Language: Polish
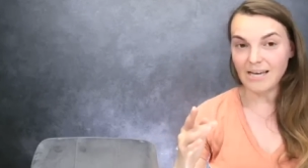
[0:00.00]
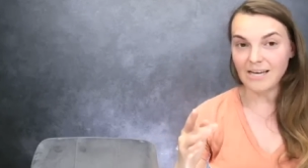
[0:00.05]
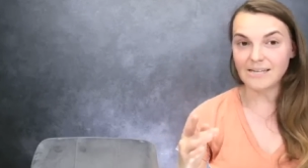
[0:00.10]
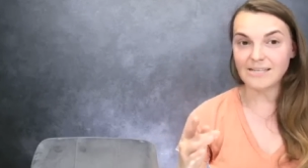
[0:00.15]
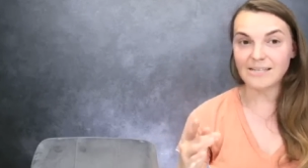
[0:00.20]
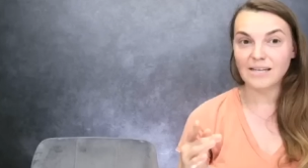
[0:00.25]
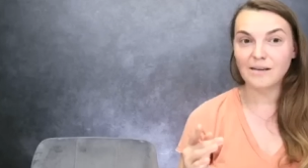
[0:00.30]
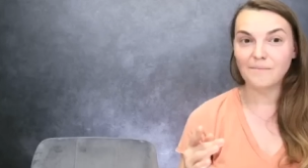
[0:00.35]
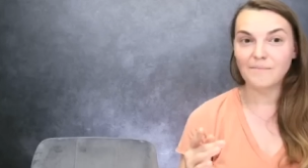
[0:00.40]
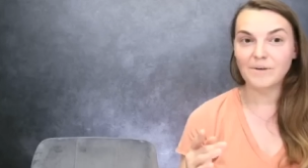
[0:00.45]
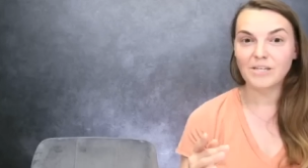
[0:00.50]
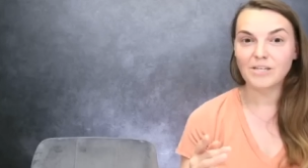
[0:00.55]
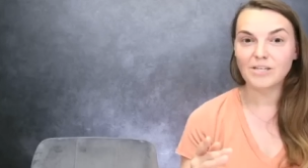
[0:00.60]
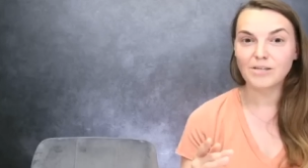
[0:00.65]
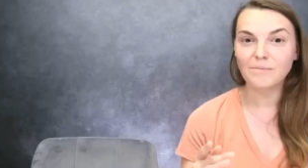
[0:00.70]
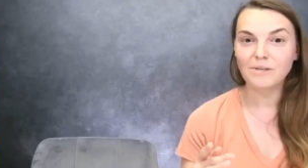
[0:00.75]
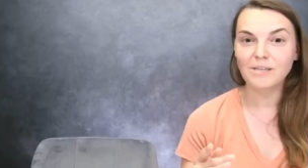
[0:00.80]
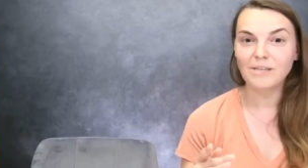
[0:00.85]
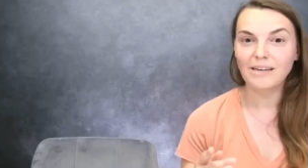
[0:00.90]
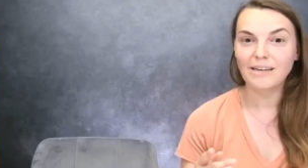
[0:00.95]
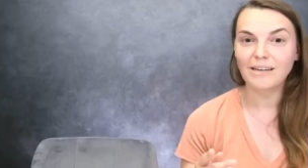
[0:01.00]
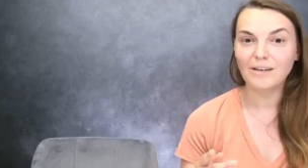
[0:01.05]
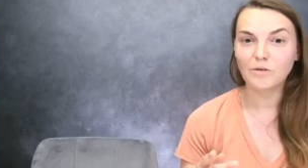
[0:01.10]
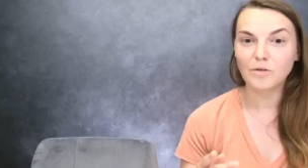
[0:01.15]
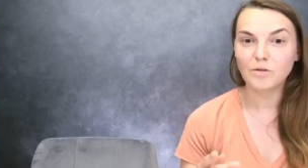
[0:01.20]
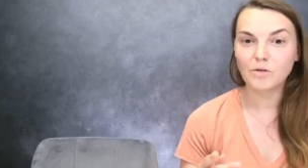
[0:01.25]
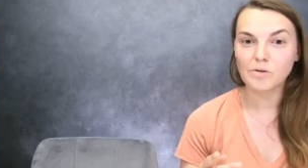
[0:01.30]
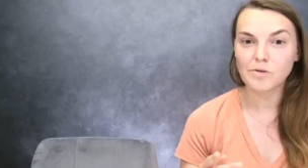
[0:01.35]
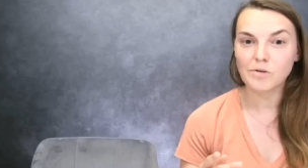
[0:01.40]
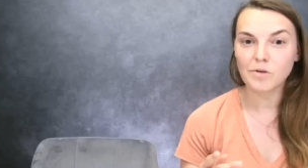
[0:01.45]
Czasami patrzymy na
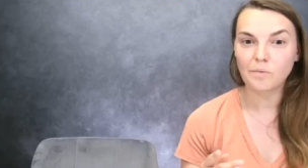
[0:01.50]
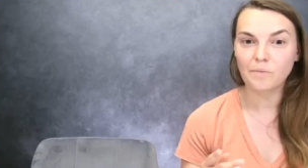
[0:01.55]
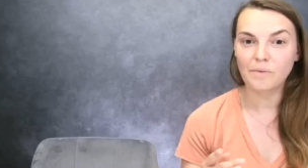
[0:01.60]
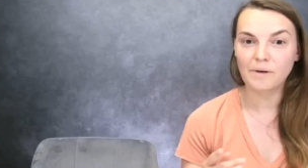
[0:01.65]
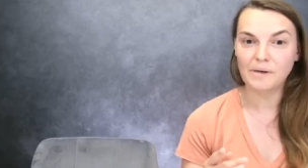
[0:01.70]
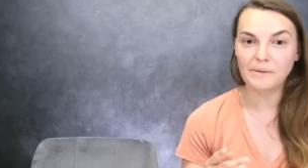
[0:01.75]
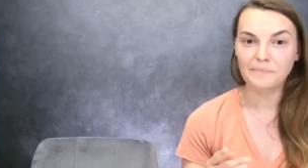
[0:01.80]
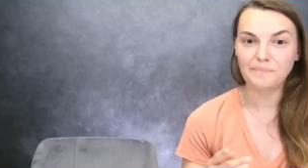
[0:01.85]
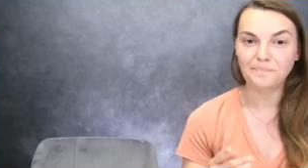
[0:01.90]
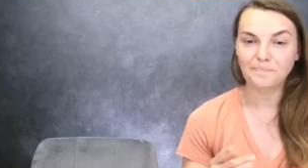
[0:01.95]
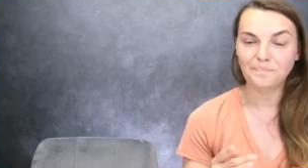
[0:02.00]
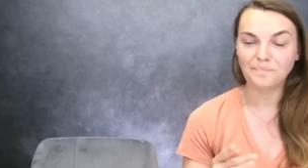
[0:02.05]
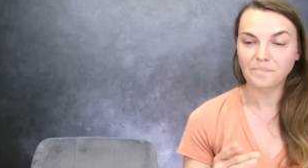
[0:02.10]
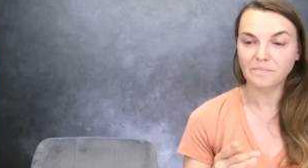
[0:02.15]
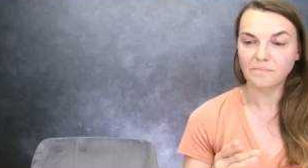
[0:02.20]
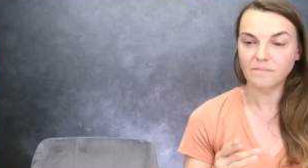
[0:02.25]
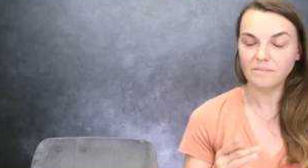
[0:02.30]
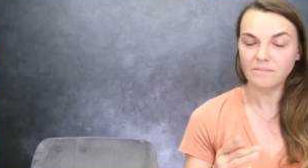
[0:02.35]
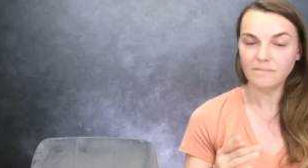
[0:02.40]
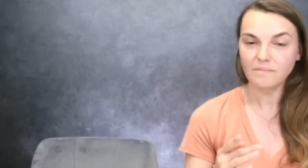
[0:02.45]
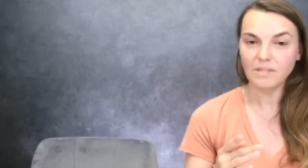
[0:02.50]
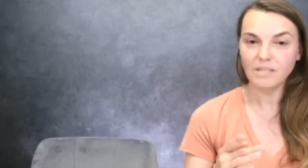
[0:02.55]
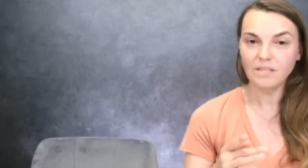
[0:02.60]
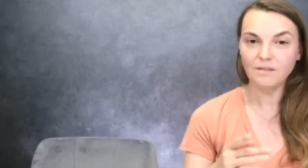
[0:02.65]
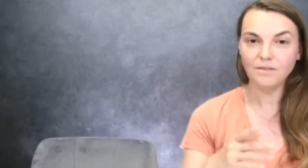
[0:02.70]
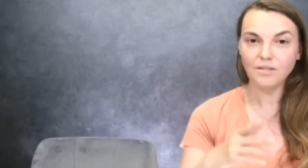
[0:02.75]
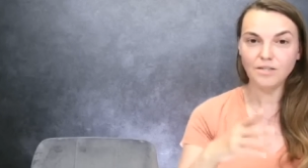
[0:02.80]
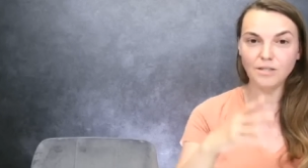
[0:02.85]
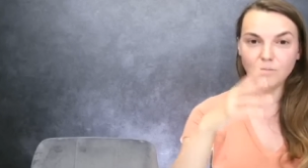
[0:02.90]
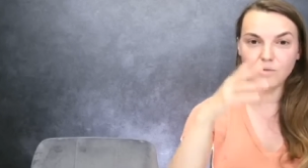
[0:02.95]
jakąś osobę i
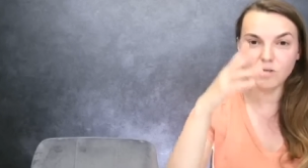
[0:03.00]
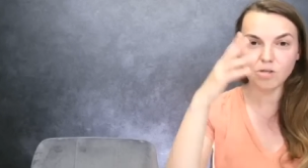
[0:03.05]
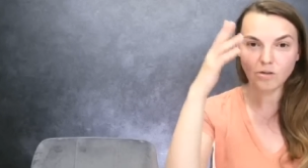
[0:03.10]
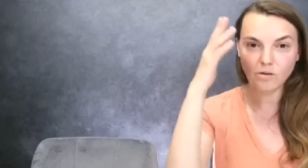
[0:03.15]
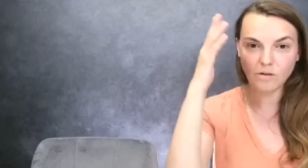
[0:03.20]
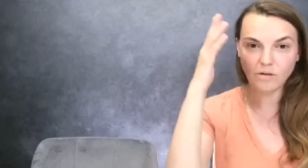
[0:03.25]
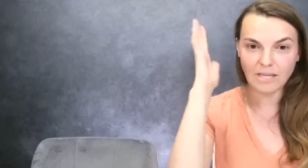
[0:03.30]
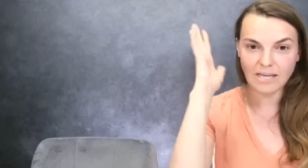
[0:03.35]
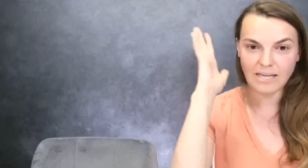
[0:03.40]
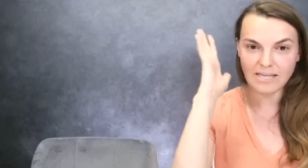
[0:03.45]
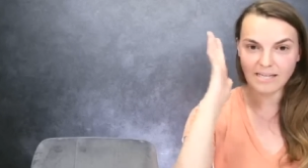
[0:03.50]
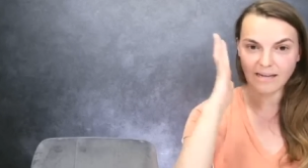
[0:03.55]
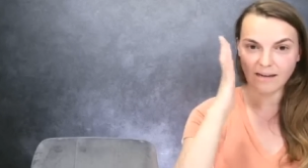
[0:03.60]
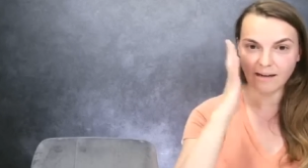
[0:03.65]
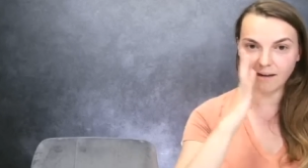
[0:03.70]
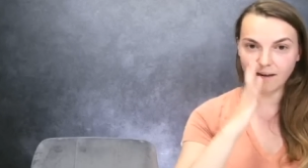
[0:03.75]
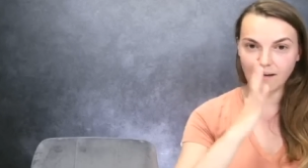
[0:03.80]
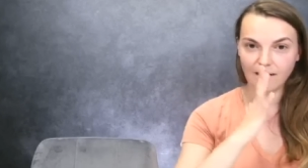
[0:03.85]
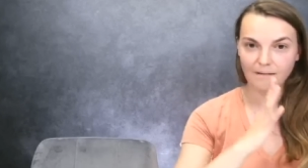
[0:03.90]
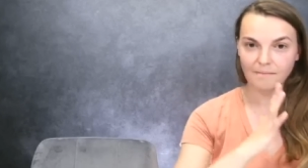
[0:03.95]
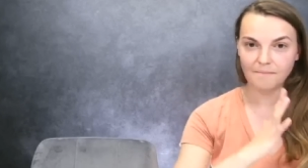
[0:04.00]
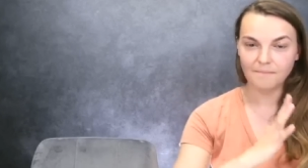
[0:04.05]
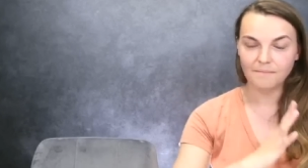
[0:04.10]
widzimy, że ona jest taka,